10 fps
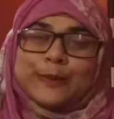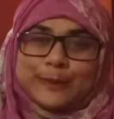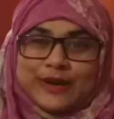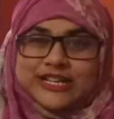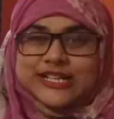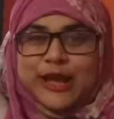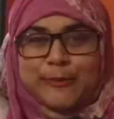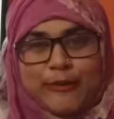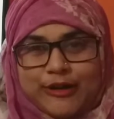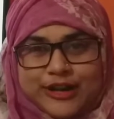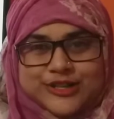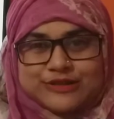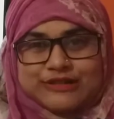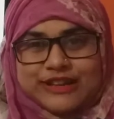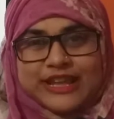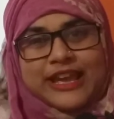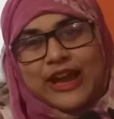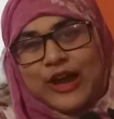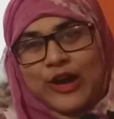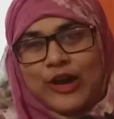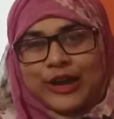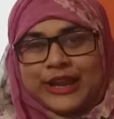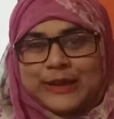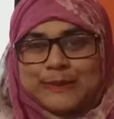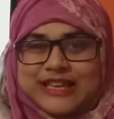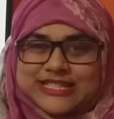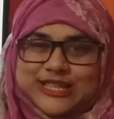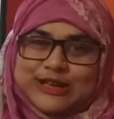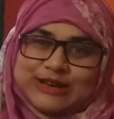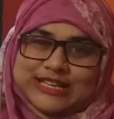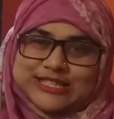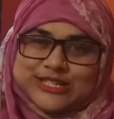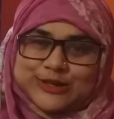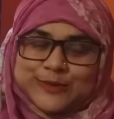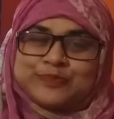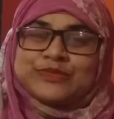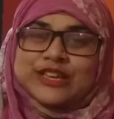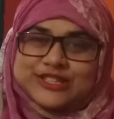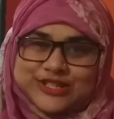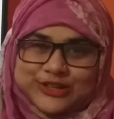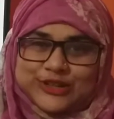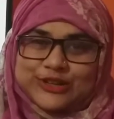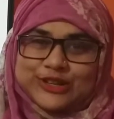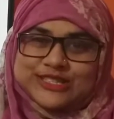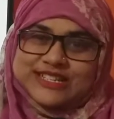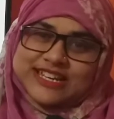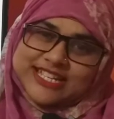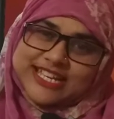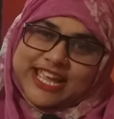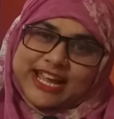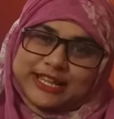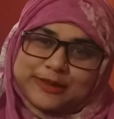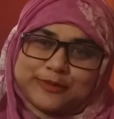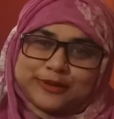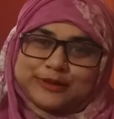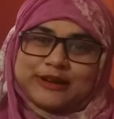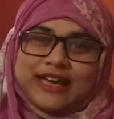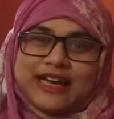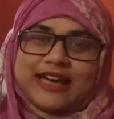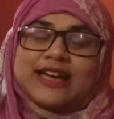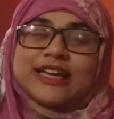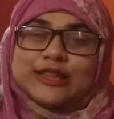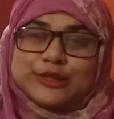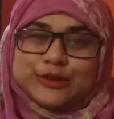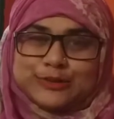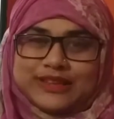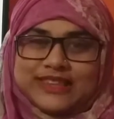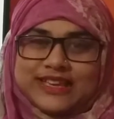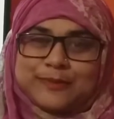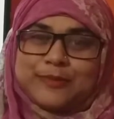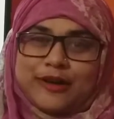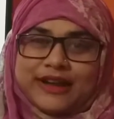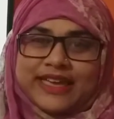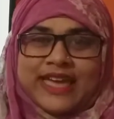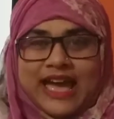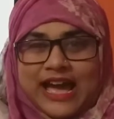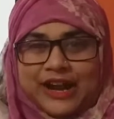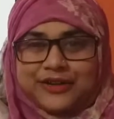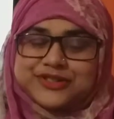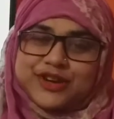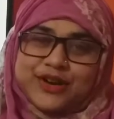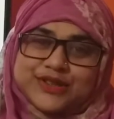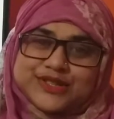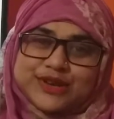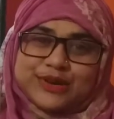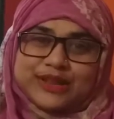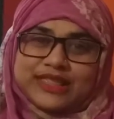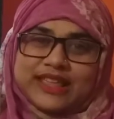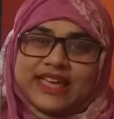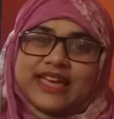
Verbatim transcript: বাসায় পড়াশোনা নিয়ে অনেক ব্যস্ত আছো চতুর্থ শ্রেণীর শিক্ষার্থী বন্ধুরা তোমাদের পড়াকে আরও সহজ করতে